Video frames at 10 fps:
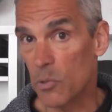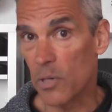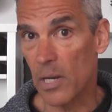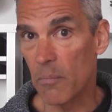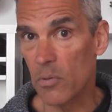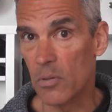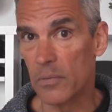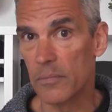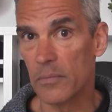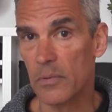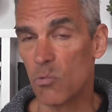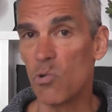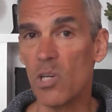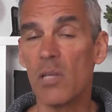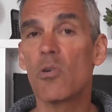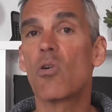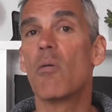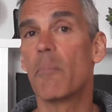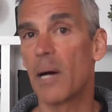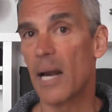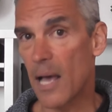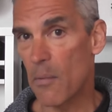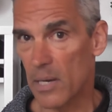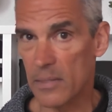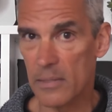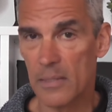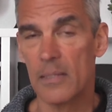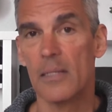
por ejemplo, un libro con palabras.